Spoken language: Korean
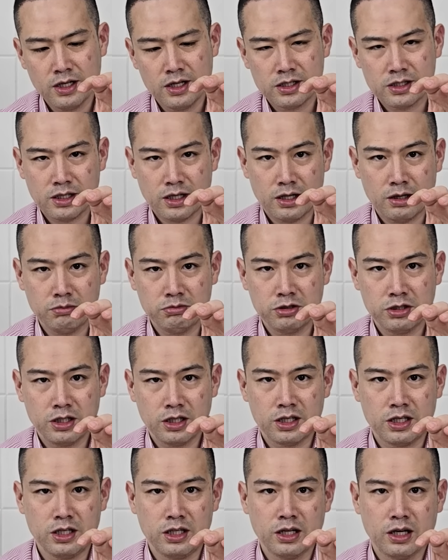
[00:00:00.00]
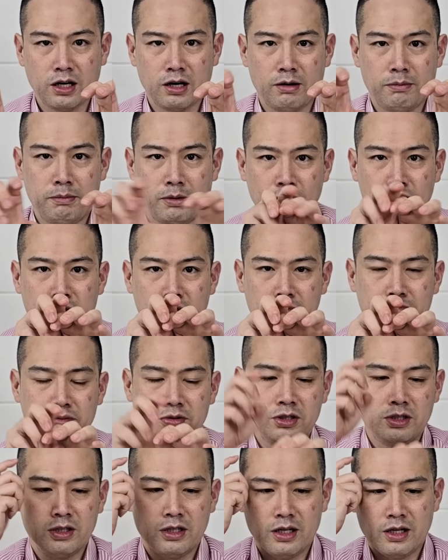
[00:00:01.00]
사람들의 기대값
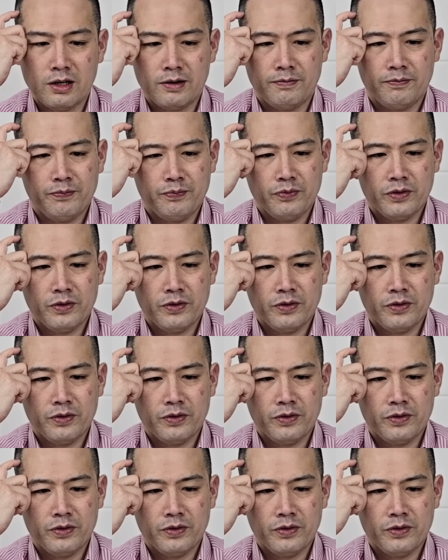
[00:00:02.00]
멀티플인데